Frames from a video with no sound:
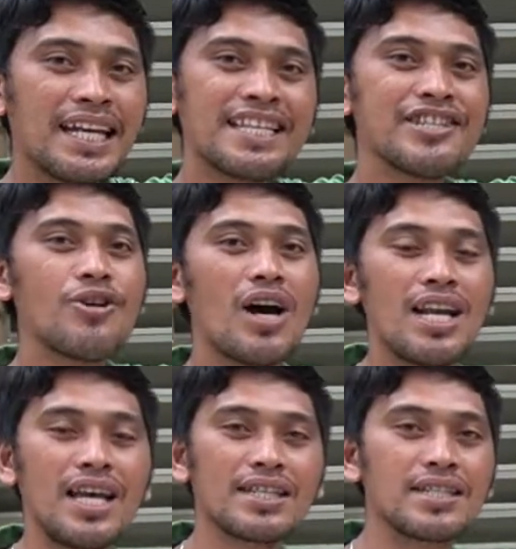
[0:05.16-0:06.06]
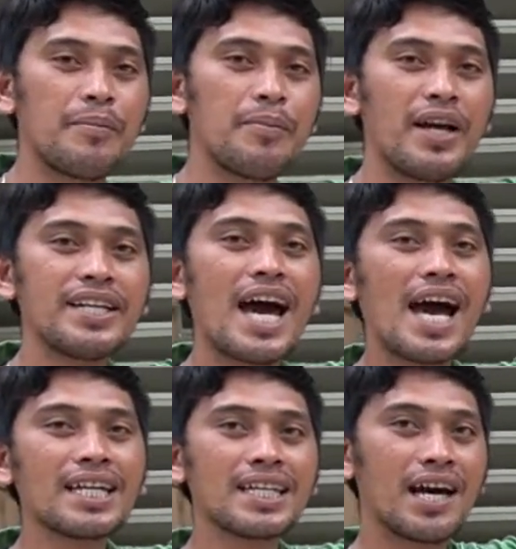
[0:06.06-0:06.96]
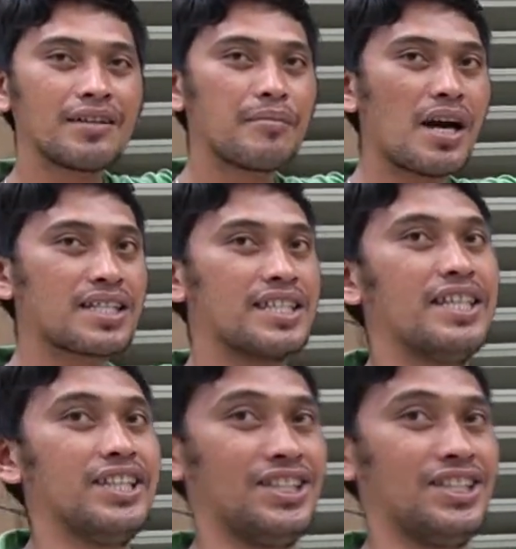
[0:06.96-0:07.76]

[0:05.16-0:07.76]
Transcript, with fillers: ka ninyo alang sa product unboxing.